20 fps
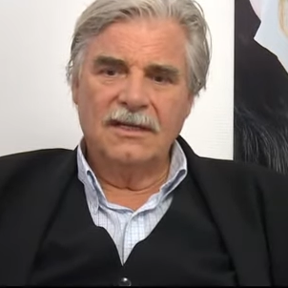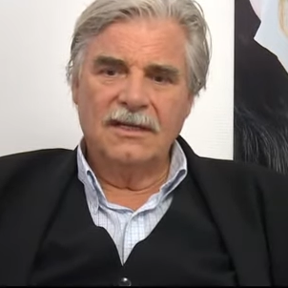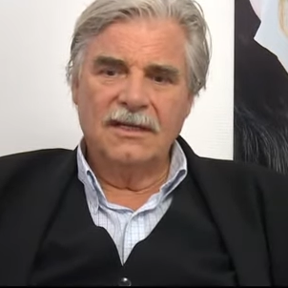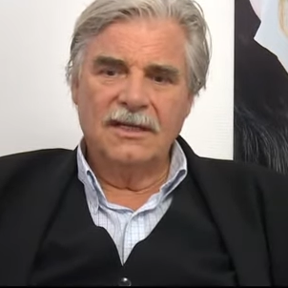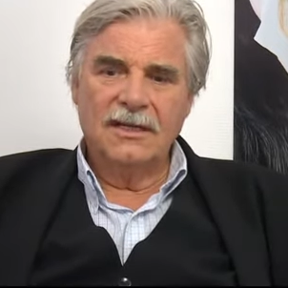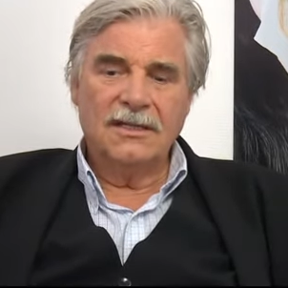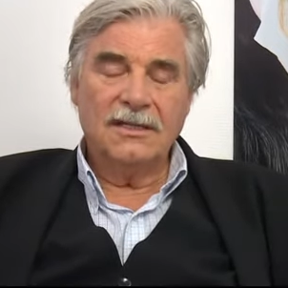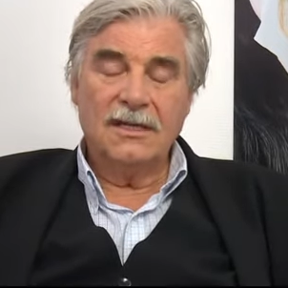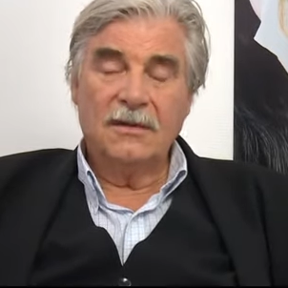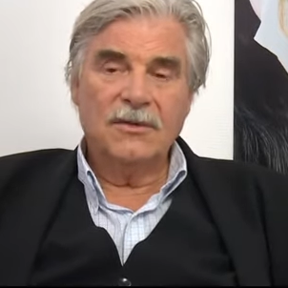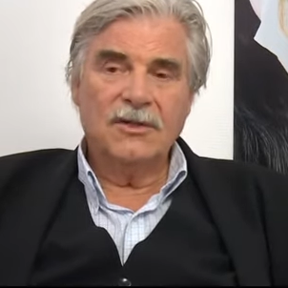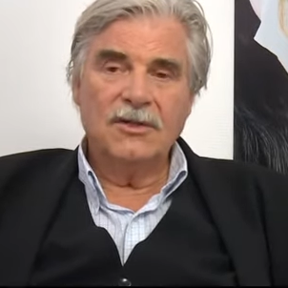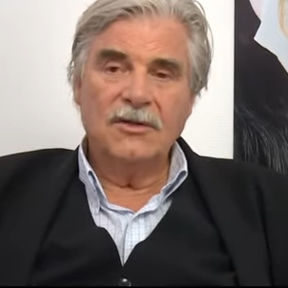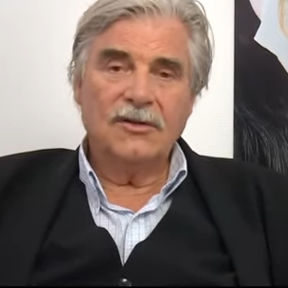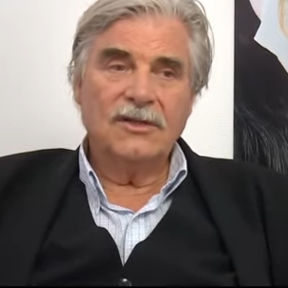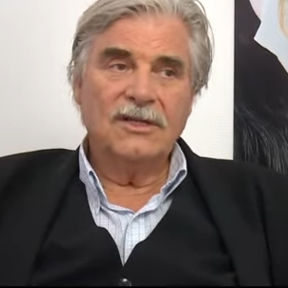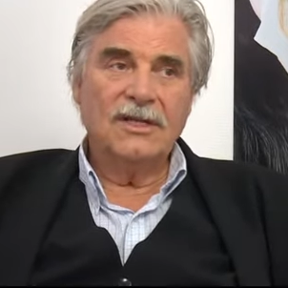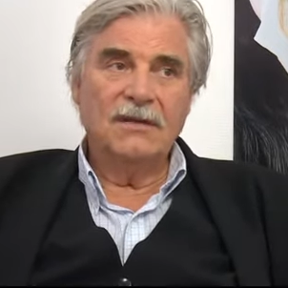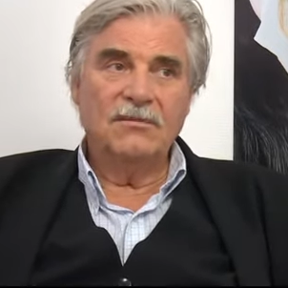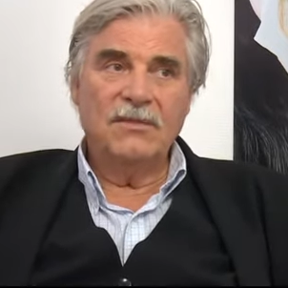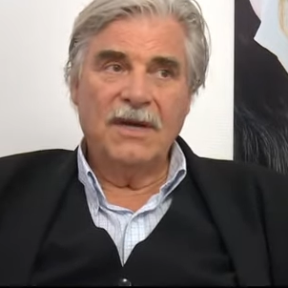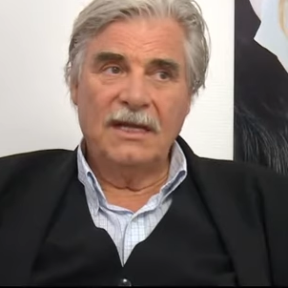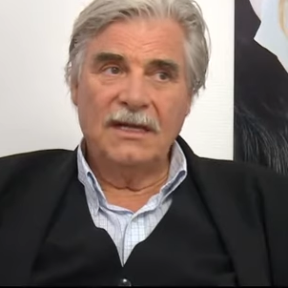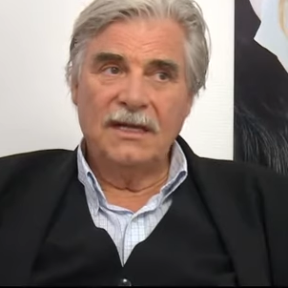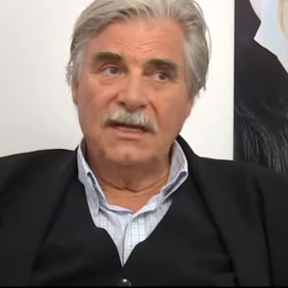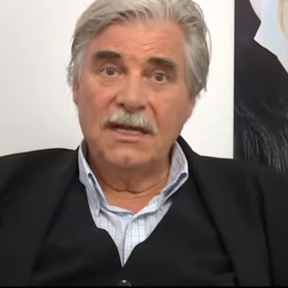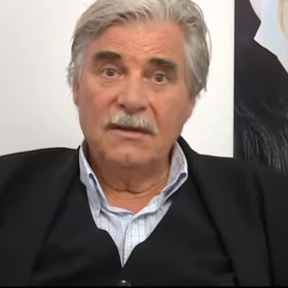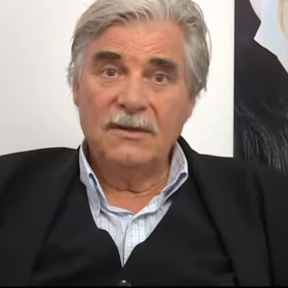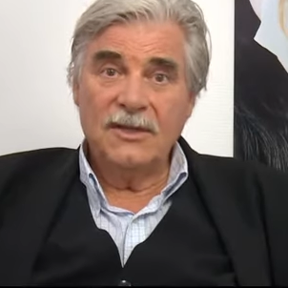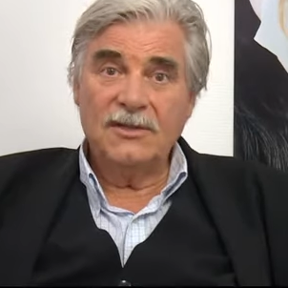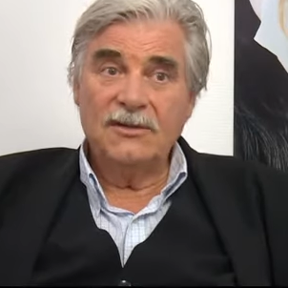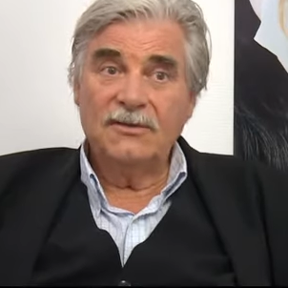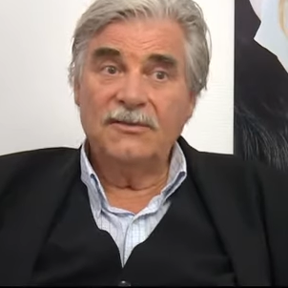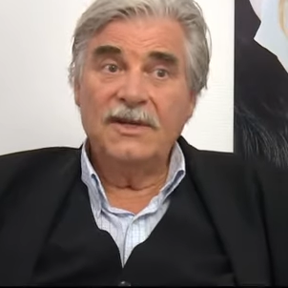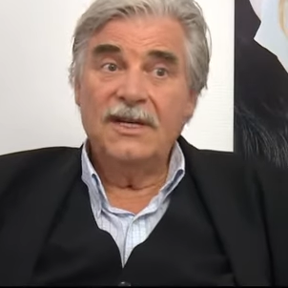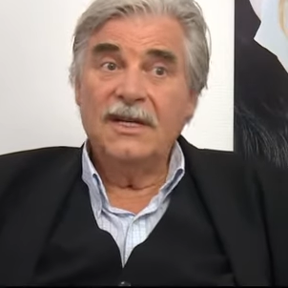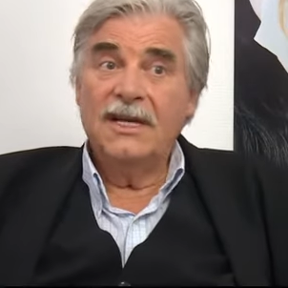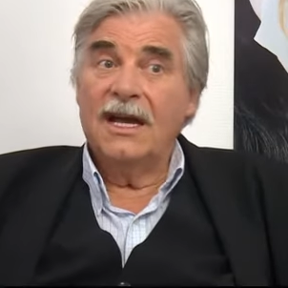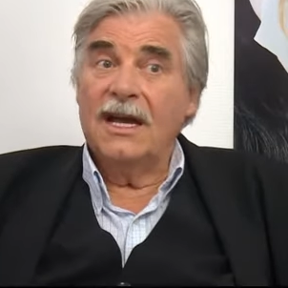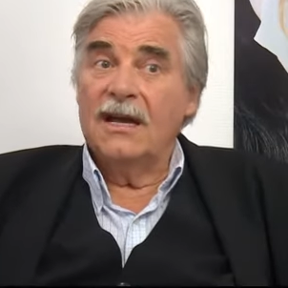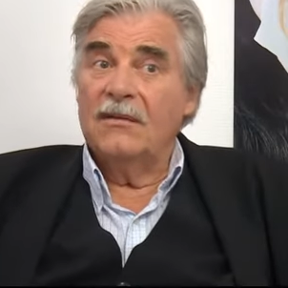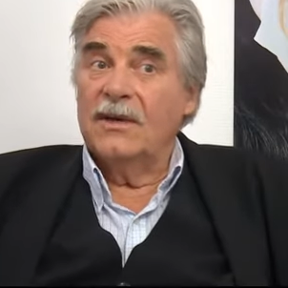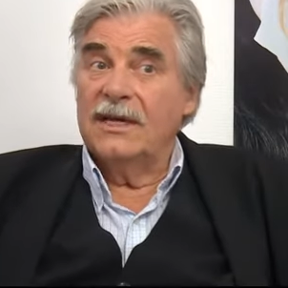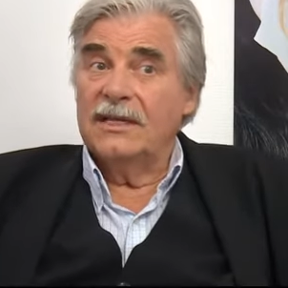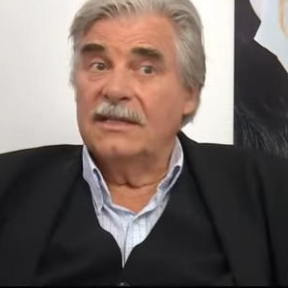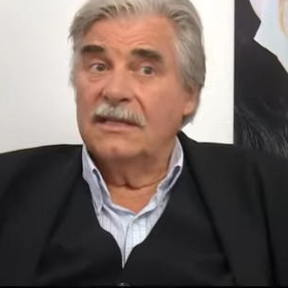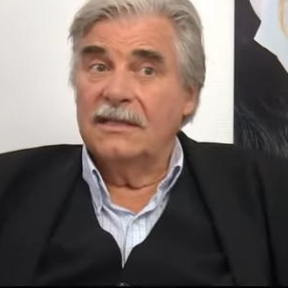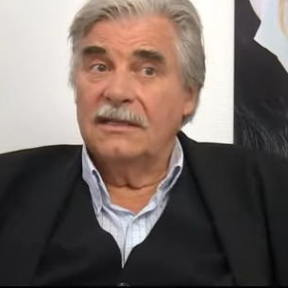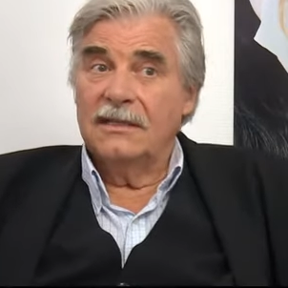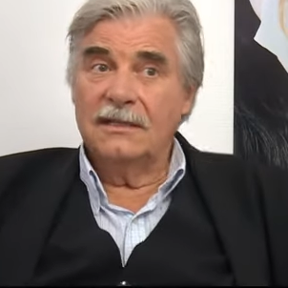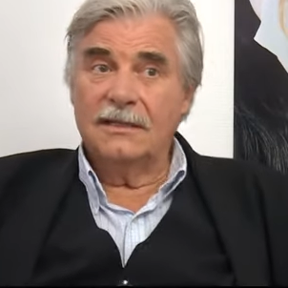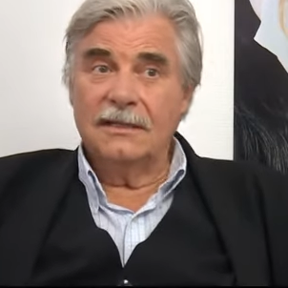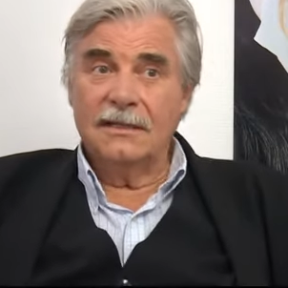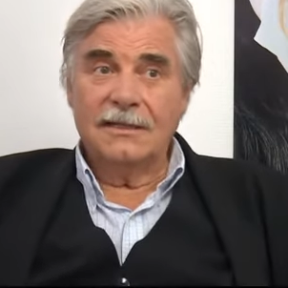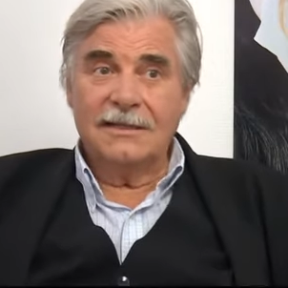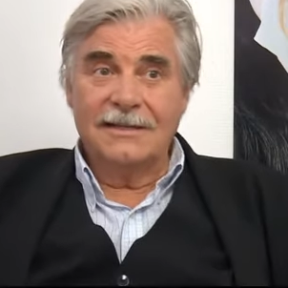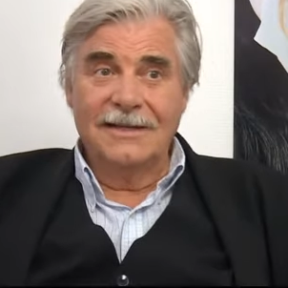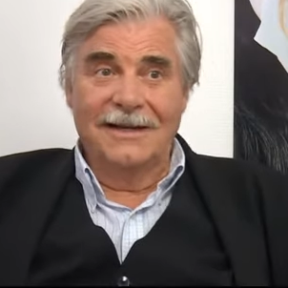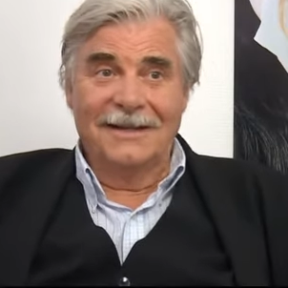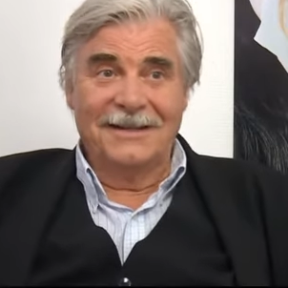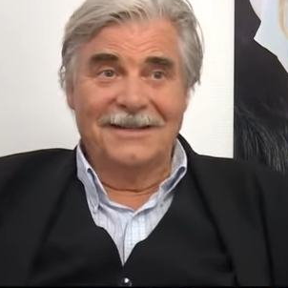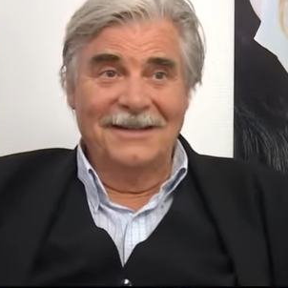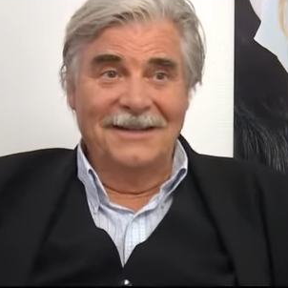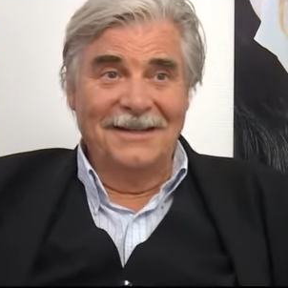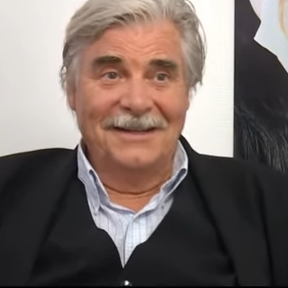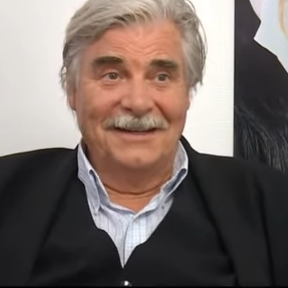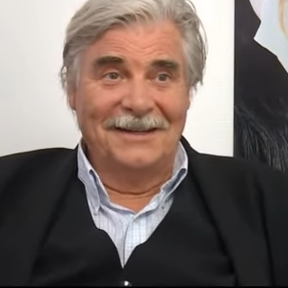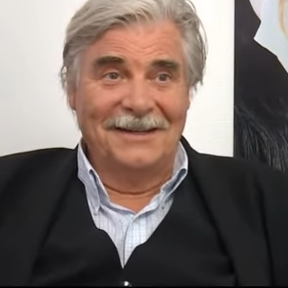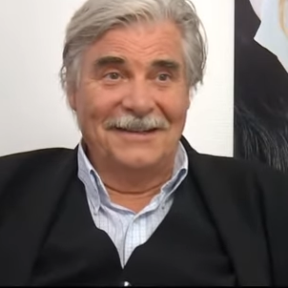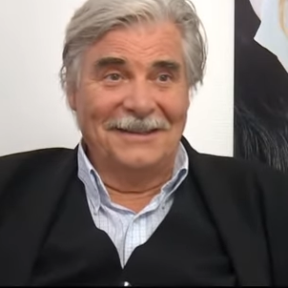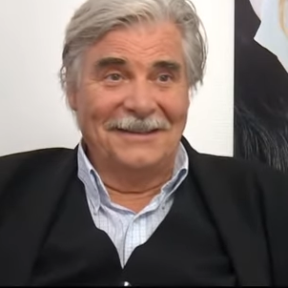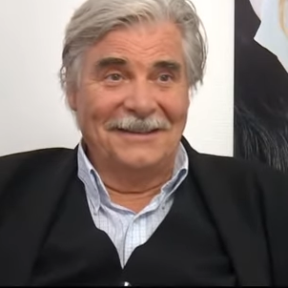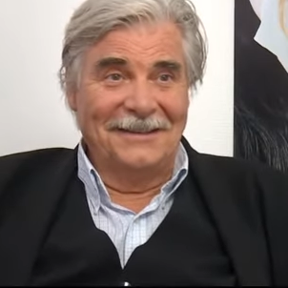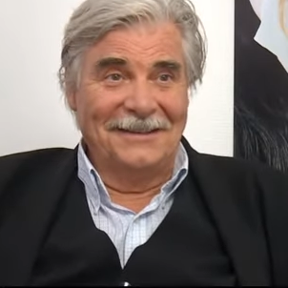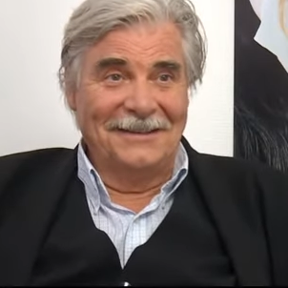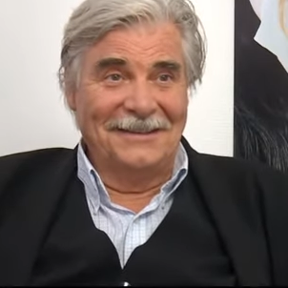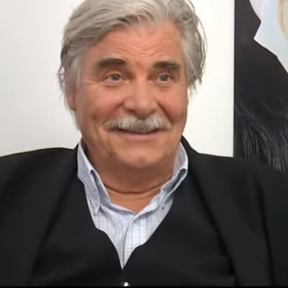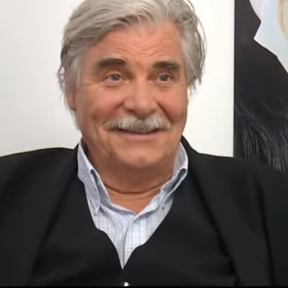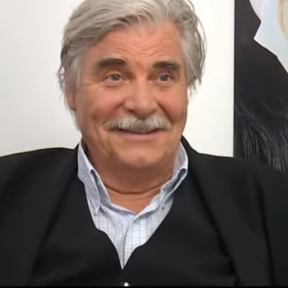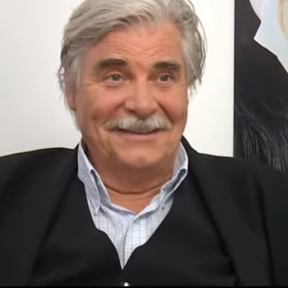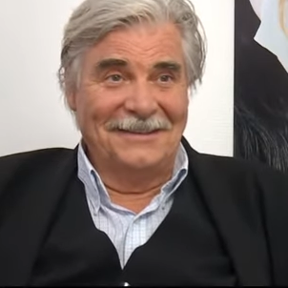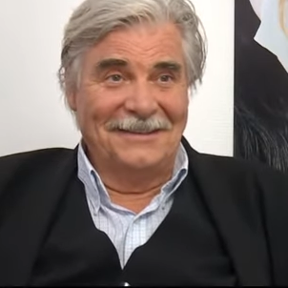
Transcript: ich habe noch nie in meinem Leben so viel gearbeitet, hat er gesagt.